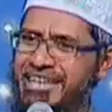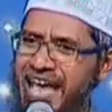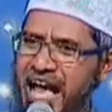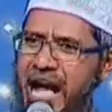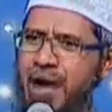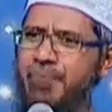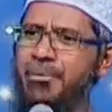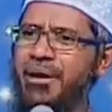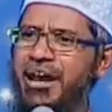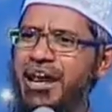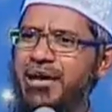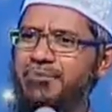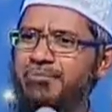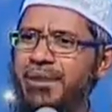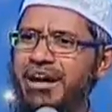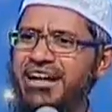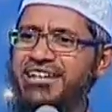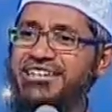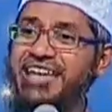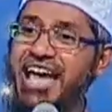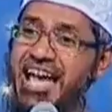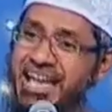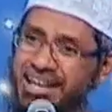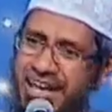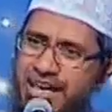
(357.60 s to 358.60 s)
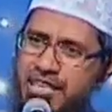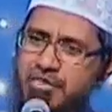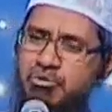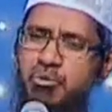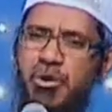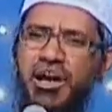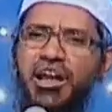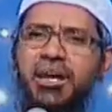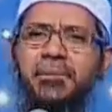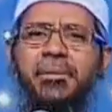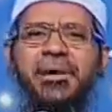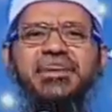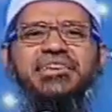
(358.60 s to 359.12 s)
यहां भले मर जाएंगे
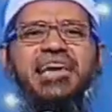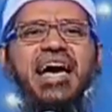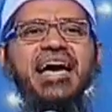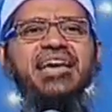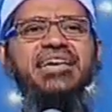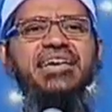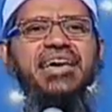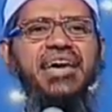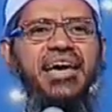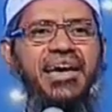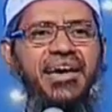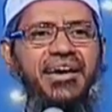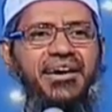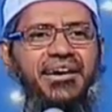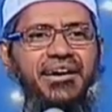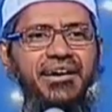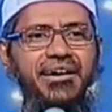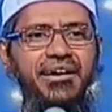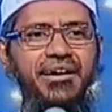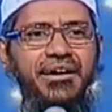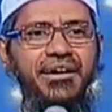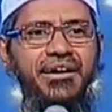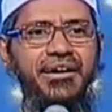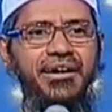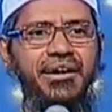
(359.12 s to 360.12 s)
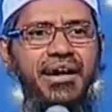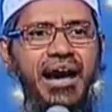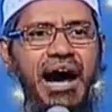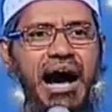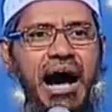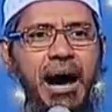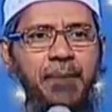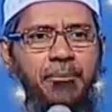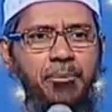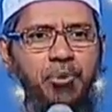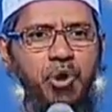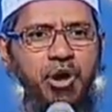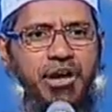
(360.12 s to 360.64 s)
स्वर्ग में जाएंगे
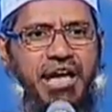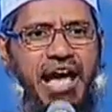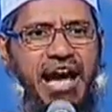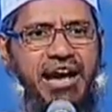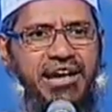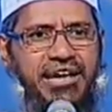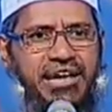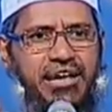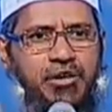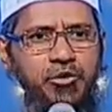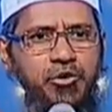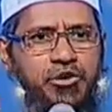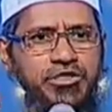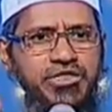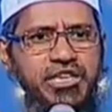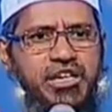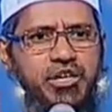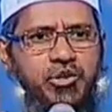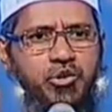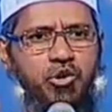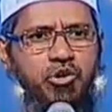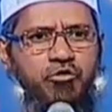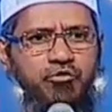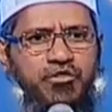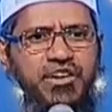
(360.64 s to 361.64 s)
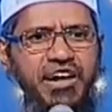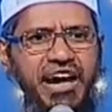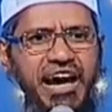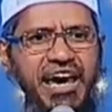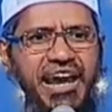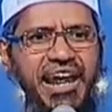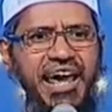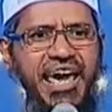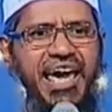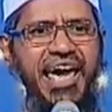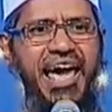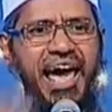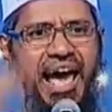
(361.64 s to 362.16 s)
आपको यहां की कुर्सी क्यों
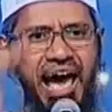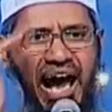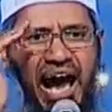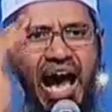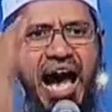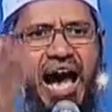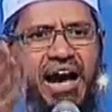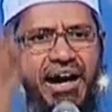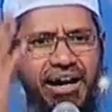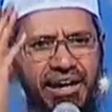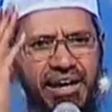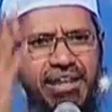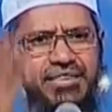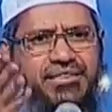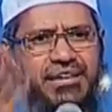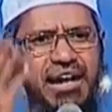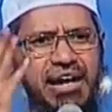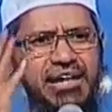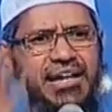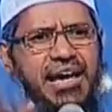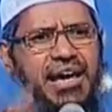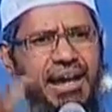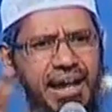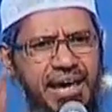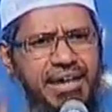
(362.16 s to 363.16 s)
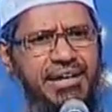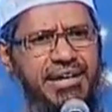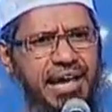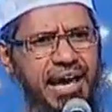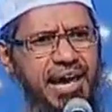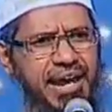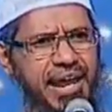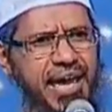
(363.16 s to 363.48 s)
फिक्र है आखिरत का डर है क्या